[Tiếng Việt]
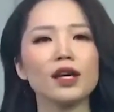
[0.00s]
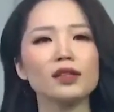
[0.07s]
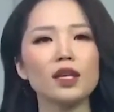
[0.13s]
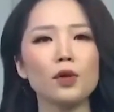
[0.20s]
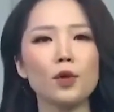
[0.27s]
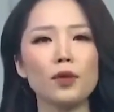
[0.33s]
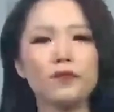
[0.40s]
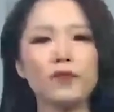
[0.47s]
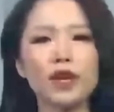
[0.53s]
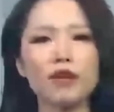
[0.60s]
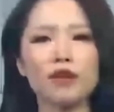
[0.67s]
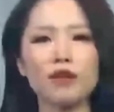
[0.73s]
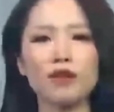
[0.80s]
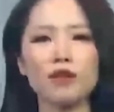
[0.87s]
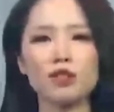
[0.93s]
Các tình nguyện
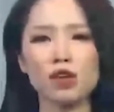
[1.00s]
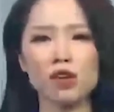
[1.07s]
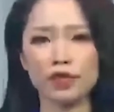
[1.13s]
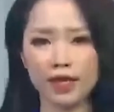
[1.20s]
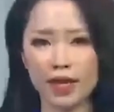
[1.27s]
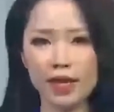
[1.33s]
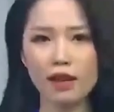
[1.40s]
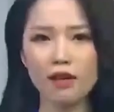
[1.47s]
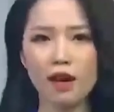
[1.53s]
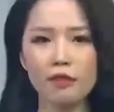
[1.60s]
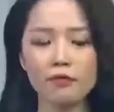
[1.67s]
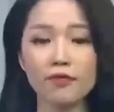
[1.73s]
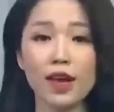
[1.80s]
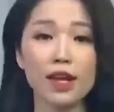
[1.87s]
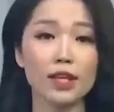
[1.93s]
viên được lựa chọn kỹ
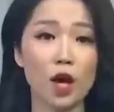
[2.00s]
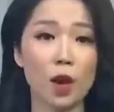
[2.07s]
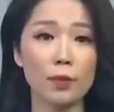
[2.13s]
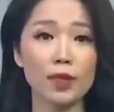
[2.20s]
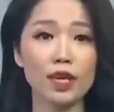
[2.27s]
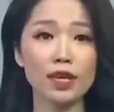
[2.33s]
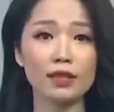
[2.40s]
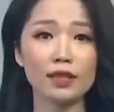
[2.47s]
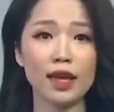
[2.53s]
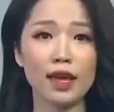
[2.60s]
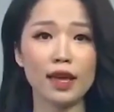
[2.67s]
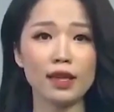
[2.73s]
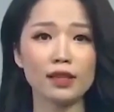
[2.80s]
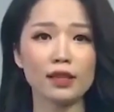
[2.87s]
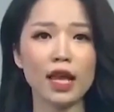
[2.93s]
lưỡng và nhóm y
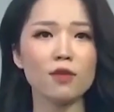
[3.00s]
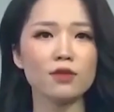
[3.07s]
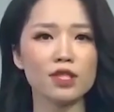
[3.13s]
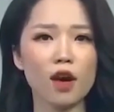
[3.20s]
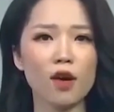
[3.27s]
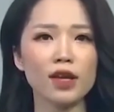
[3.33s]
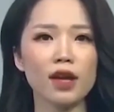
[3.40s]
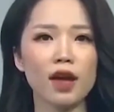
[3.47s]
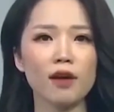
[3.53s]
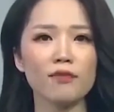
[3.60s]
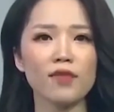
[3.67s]
tế theo dõi